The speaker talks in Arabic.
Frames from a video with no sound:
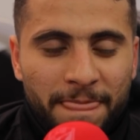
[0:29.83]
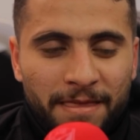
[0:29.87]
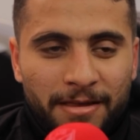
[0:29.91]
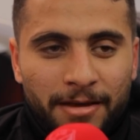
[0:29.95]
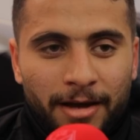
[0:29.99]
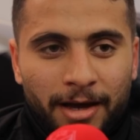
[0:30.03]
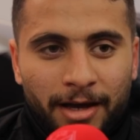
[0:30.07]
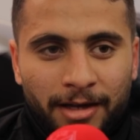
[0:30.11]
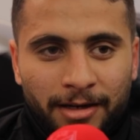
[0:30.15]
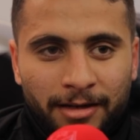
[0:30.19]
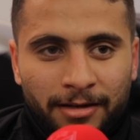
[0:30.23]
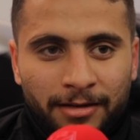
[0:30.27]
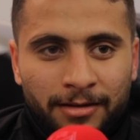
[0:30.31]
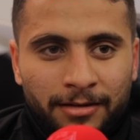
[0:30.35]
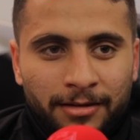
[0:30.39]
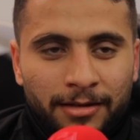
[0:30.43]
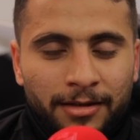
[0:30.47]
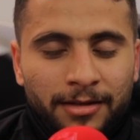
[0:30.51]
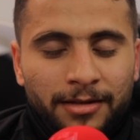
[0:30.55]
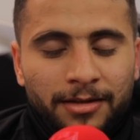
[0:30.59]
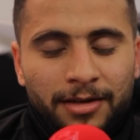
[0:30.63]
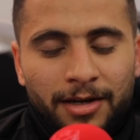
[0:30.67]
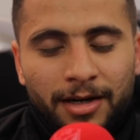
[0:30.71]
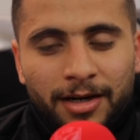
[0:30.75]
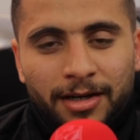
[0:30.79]
يعني
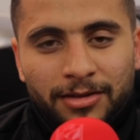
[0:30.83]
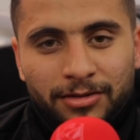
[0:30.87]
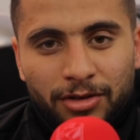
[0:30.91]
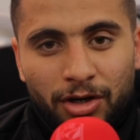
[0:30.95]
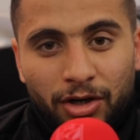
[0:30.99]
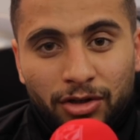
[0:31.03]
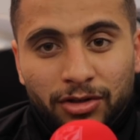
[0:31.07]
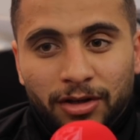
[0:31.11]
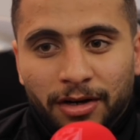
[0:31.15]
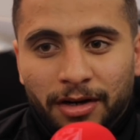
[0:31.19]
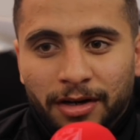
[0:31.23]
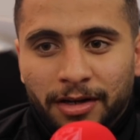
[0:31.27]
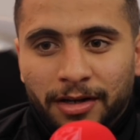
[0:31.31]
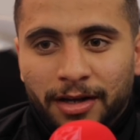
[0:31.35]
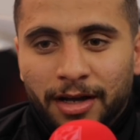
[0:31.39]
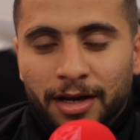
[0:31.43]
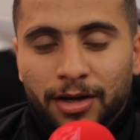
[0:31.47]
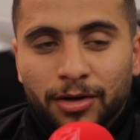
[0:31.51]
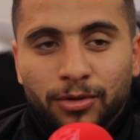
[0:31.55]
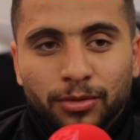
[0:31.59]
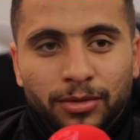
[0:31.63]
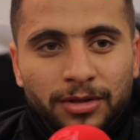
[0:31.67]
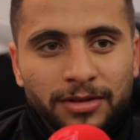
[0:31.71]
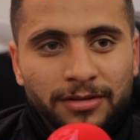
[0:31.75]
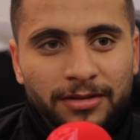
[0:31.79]
نركز اكتر هناك
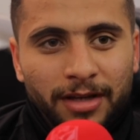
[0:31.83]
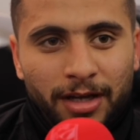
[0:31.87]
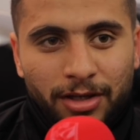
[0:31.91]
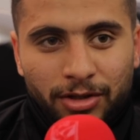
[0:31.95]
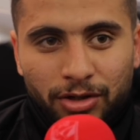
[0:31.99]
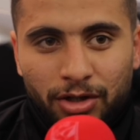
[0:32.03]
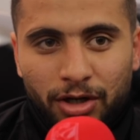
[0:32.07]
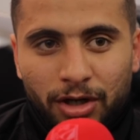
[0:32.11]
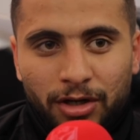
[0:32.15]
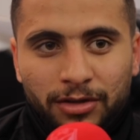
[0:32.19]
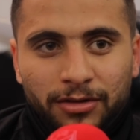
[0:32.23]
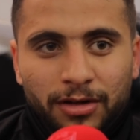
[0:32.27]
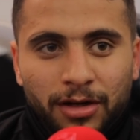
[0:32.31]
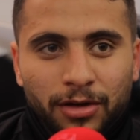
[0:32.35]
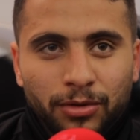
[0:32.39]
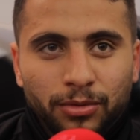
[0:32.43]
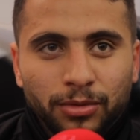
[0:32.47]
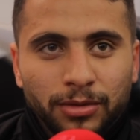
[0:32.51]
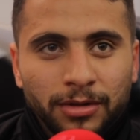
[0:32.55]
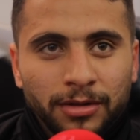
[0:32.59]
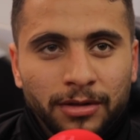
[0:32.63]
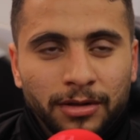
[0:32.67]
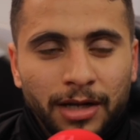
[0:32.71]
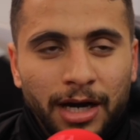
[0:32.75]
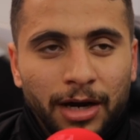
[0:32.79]
ونستعد اكتر
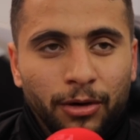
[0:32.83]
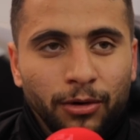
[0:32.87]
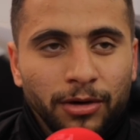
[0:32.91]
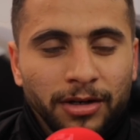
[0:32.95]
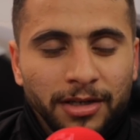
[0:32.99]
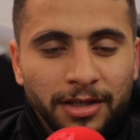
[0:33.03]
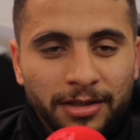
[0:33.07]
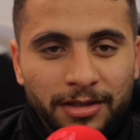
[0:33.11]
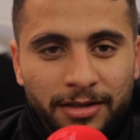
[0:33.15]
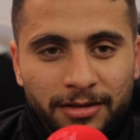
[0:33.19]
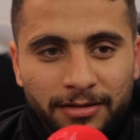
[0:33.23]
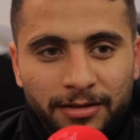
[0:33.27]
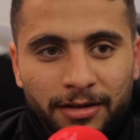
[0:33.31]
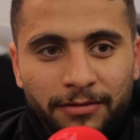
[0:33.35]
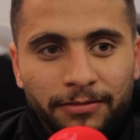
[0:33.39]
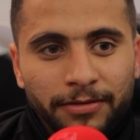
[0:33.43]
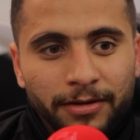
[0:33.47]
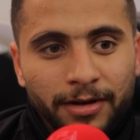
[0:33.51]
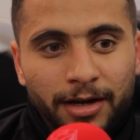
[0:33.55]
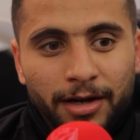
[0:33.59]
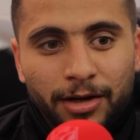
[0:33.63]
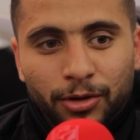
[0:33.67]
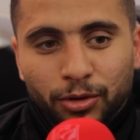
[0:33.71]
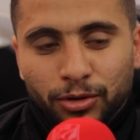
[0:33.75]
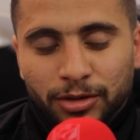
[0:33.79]
ونحاول ندرس
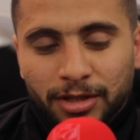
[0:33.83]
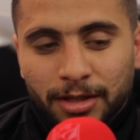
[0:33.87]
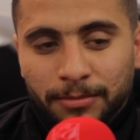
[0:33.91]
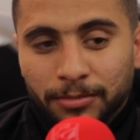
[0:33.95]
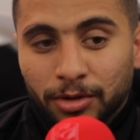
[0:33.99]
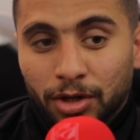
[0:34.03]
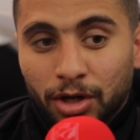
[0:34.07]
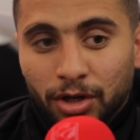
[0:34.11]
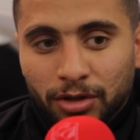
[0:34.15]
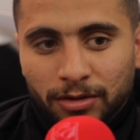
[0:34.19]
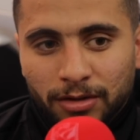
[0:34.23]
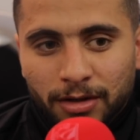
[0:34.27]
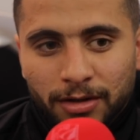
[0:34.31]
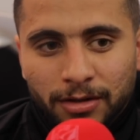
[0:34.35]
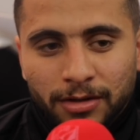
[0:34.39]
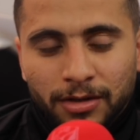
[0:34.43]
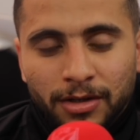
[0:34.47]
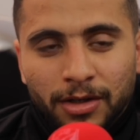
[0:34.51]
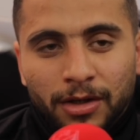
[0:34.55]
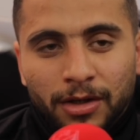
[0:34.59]
الفرقه اللي قدامنا اكتر